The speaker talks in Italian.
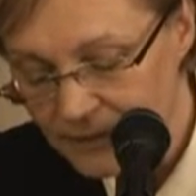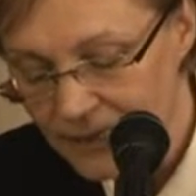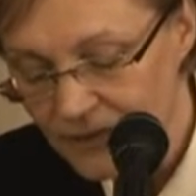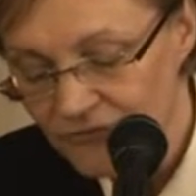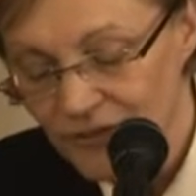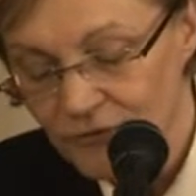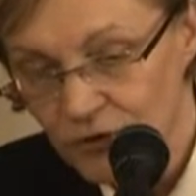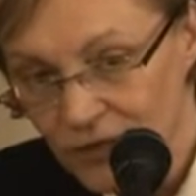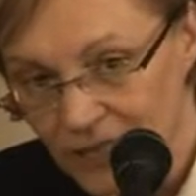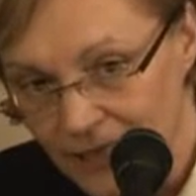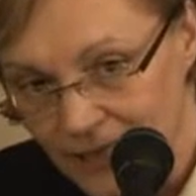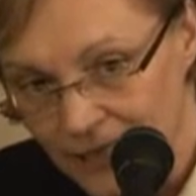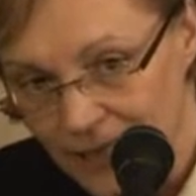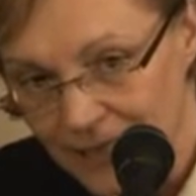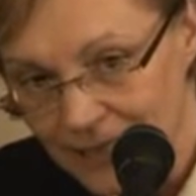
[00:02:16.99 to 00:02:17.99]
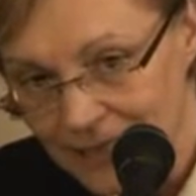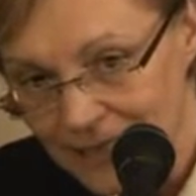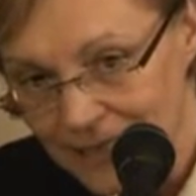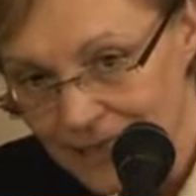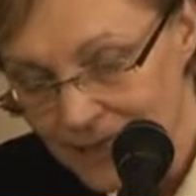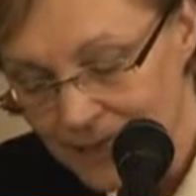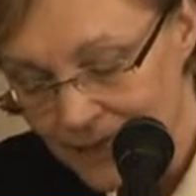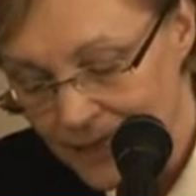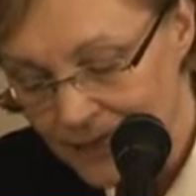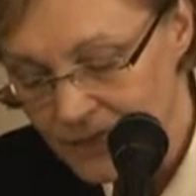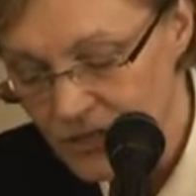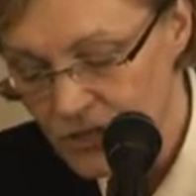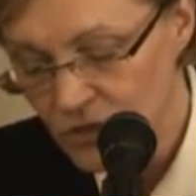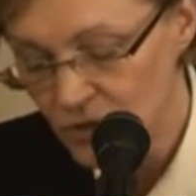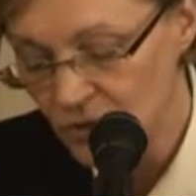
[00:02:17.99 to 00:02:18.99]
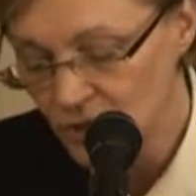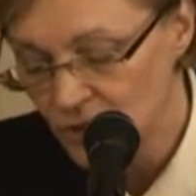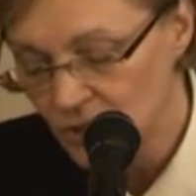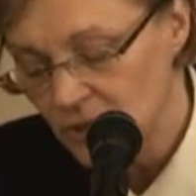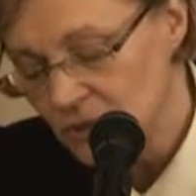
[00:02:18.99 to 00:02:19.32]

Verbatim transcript: nel favorire l'ingresso